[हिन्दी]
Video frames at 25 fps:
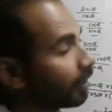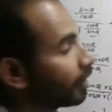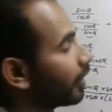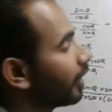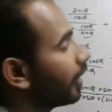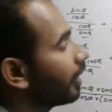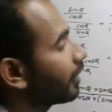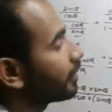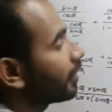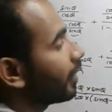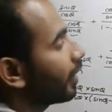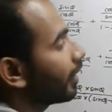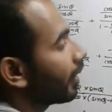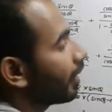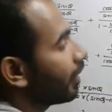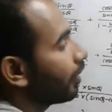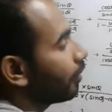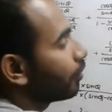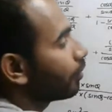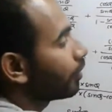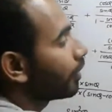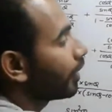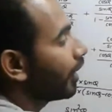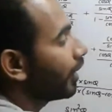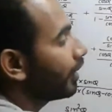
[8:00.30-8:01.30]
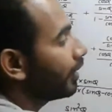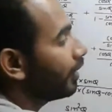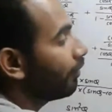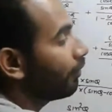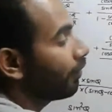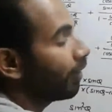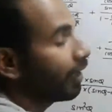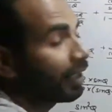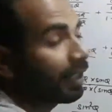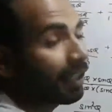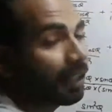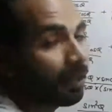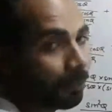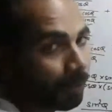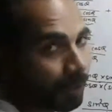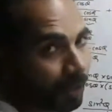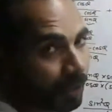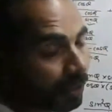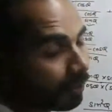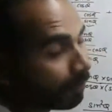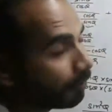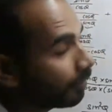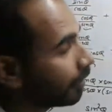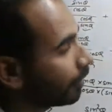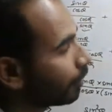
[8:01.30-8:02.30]
इतना सारा होता है जी वन के
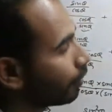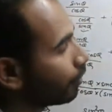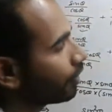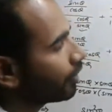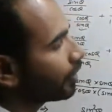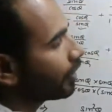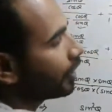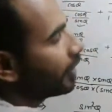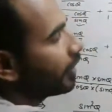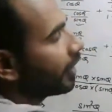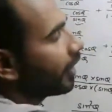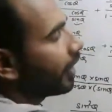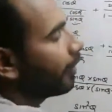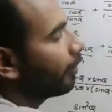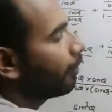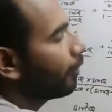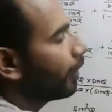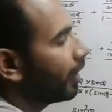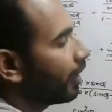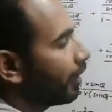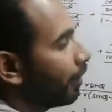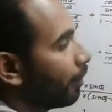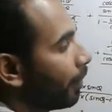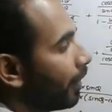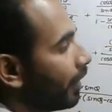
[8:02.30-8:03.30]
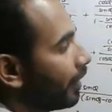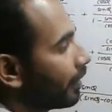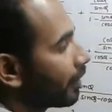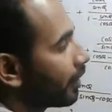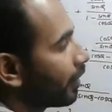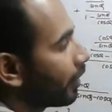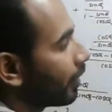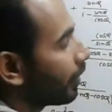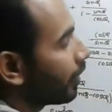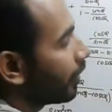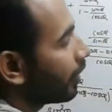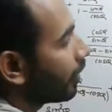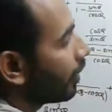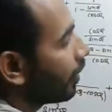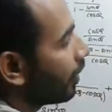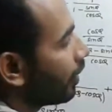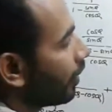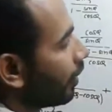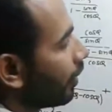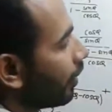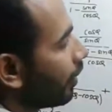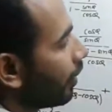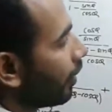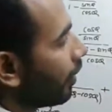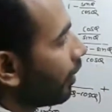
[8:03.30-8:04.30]
बराबर तो इसकी जगह हम वन रिप्लेस कर देंगे
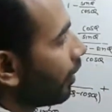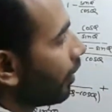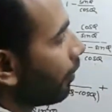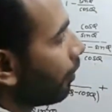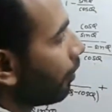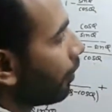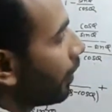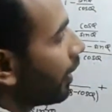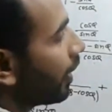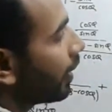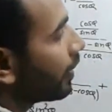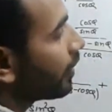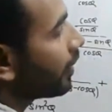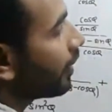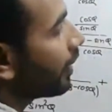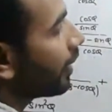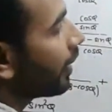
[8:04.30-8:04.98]
प्लस